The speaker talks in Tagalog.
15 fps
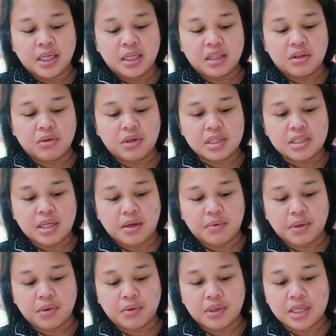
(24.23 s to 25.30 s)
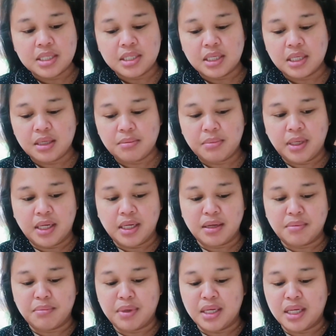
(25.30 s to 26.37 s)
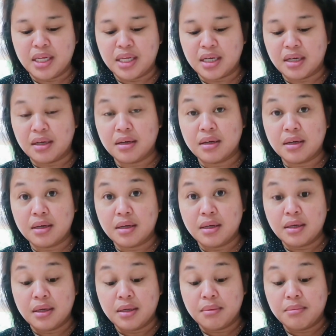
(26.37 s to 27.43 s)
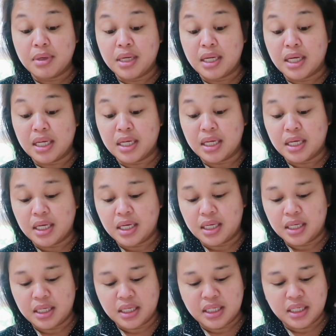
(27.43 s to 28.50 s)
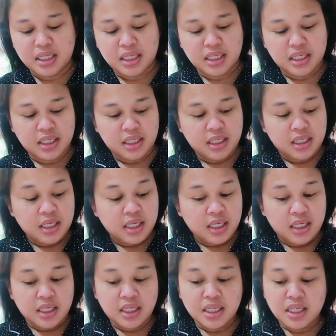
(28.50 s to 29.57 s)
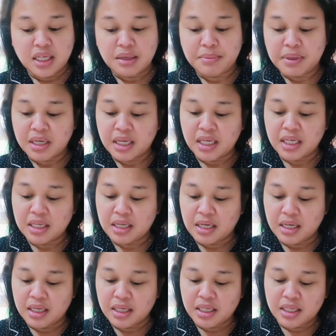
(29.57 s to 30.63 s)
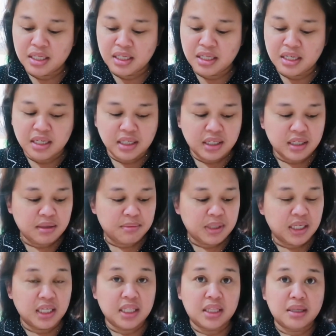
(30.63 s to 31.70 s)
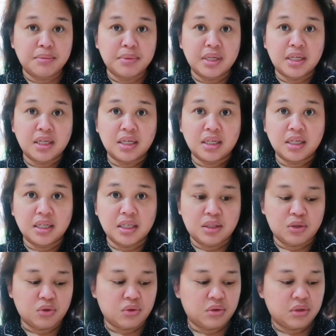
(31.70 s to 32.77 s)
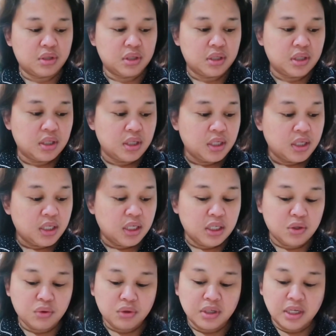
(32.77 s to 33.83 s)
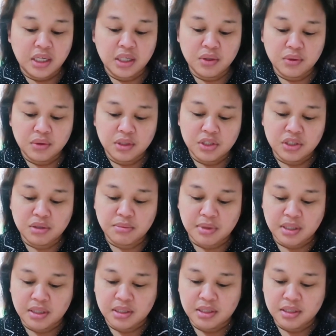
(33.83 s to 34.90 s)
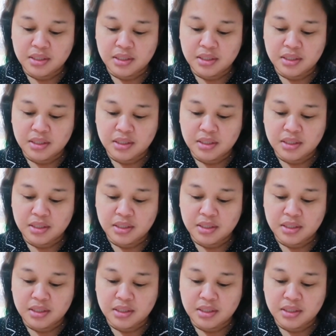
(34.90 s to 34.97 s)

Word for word: Itong asawa ko kasi, bili ng bili ng banana, and then hindi niya makain-kain and then hanggang mag-itim na lang ganito. Hinog na hinog na siya ba?